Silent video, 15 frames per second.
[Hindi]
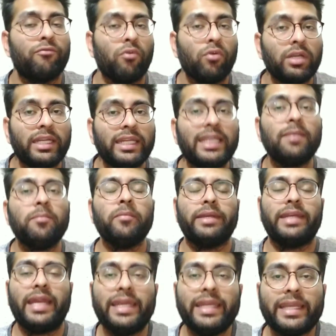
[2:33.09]
वो टीम
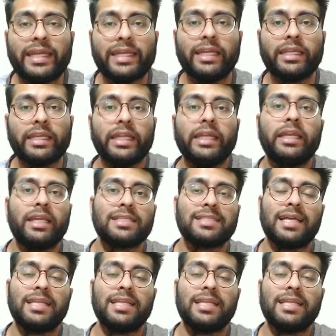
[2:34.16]
डेडिकेटेड किट के